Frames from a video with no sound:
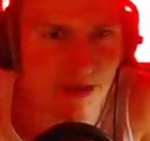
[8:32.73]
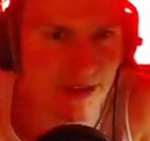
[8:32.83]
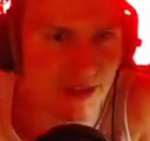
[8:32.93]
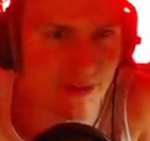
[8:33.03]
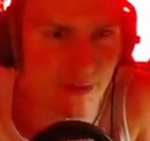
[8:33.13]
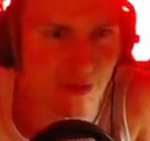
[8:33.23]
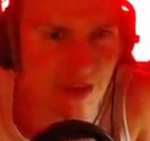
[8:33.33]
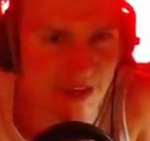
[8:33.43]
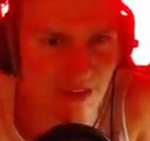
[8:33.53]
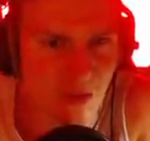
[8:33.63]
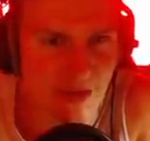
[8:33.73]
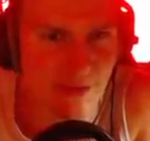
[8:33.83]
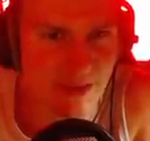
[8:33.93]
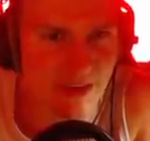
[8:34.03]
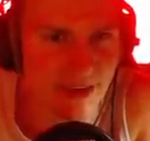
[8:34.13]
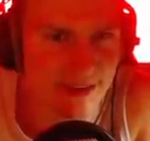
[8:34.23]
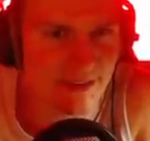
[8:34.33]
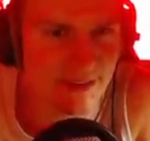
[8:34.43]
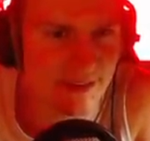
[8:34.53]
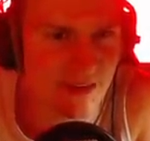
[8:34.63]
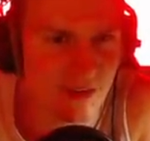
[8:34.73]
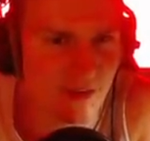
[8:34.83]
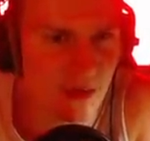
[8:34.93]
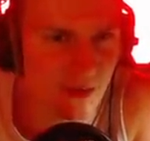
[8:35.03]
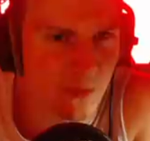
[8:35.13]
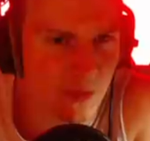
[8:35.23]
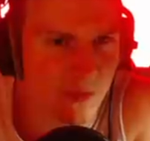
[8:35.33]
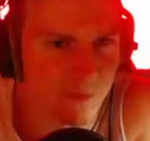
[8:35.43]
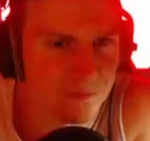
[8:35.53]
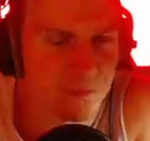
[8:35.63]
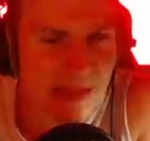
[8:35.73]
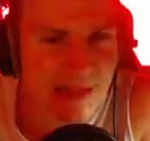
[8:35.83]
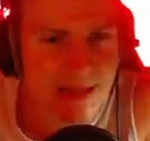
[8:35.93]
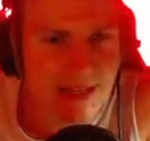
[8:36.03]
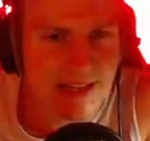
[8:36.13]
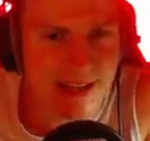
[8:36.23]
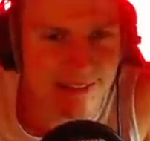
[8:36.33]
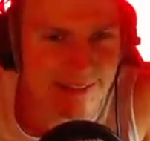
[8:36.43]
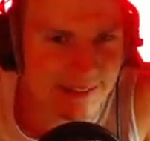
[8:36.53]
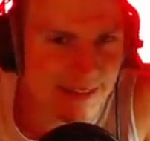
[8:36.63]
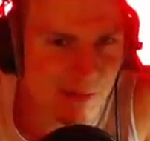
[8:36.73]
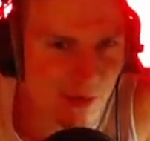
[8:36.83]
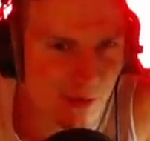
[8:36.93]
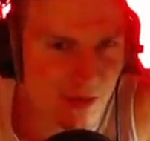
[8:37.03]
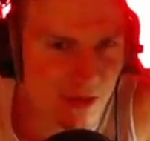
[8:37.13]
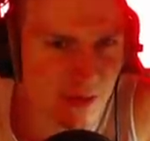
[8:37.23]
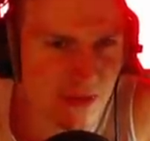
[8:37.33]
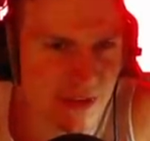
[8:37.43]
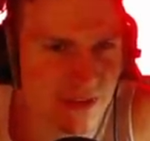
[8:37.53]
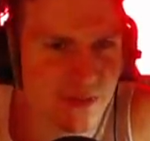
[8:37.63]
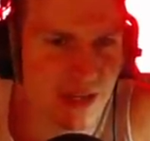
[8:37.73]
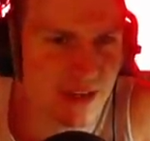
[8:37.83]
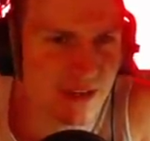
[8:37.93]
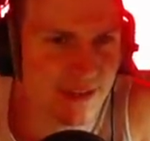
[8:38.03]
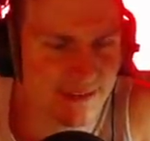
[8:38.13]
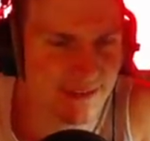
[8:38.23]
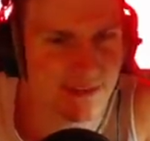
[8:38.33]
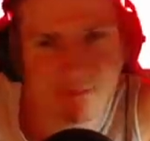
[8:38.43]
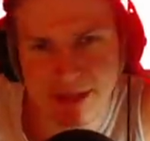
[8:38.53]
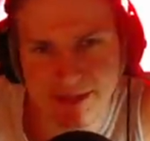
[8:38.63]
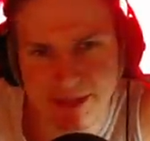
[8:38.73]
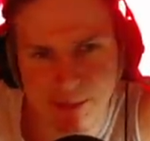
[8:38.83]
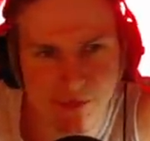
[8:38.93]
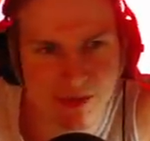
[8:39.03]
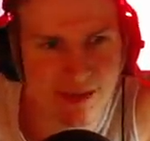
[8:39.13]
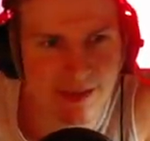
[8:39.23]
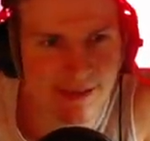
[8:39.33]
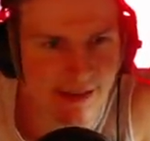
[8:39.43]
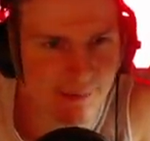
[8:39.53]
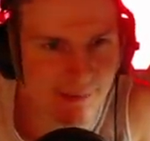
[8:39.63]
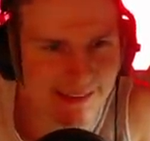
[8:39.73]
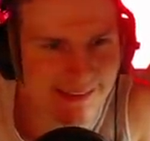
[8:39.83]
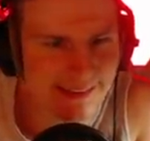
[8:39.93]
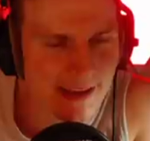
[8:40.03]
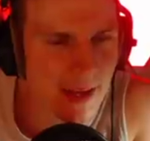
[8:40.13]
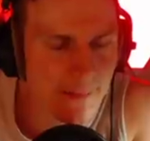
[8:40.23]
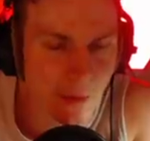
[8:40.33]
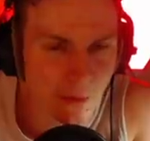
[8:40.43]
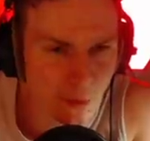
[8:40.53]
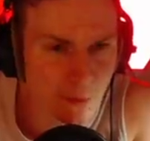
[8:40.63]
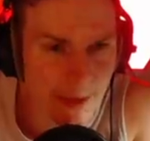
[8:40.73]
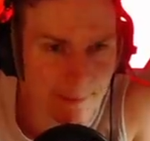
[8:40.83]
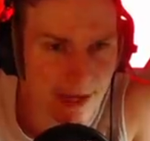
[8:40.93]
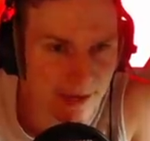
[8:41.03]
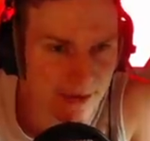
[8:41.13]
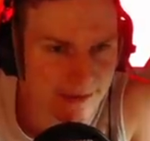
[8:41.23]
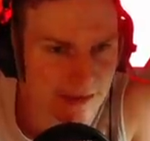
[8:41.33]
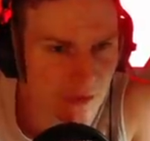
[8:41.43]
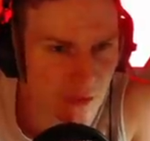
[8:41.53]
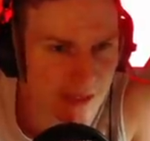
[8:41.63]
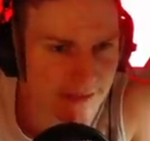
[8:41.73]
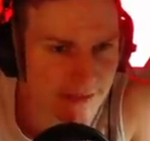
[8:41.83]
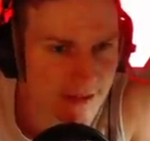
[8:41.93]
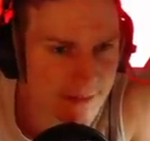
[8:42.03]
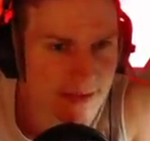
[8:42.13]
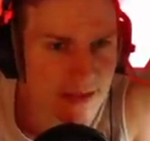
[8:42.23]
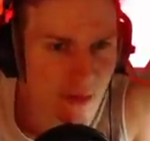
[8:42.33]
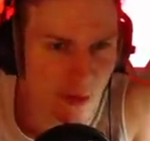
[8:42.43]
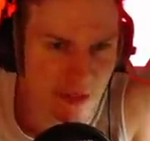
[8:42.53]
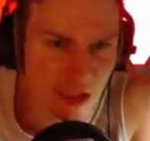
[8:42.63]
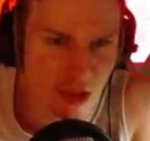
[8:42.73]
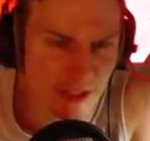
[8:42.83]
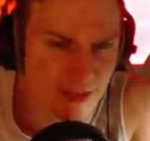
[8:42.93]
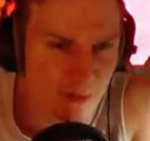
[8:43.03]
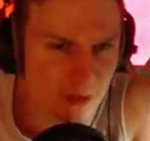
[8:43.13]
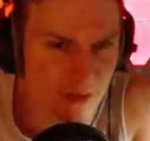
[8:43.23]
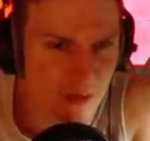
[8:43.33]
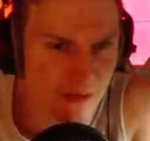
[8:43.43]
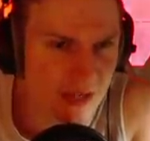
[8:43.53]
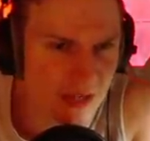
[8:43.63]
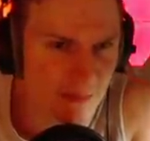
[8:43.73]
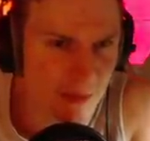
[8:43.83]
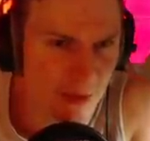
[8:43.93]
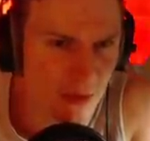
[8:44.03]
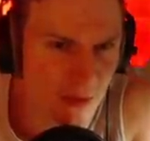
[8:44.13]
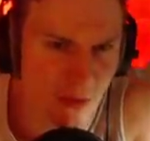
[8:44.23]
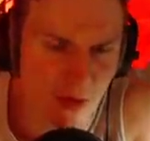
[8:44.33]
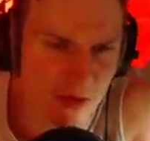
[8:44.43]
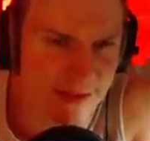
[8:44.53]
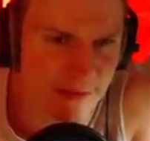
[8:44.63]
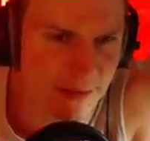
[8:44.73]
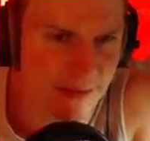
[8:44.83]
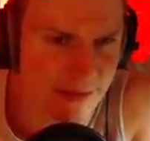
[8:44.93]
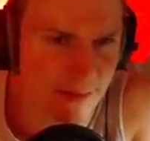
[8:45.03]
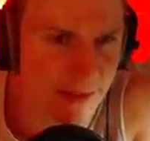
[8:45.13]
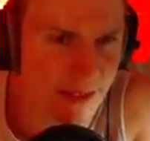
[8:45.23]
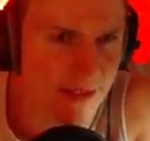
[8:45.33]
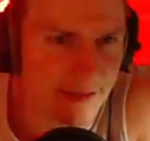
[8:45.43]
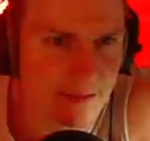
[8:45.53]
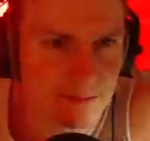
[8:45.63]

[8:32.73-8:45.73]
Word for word: nicht ganz so viel Schaden. Graves Granate ist genervt worden. K6 Damage wird reduziert, die Flagge ist Macht, gibt weniger Attack Speed. Xayah braucht nun mehr Mana, ist also schlechter. Deutlich schlechter, würde ich sogar sagen. Man braucht locker zwei Attacks mehr jetzt.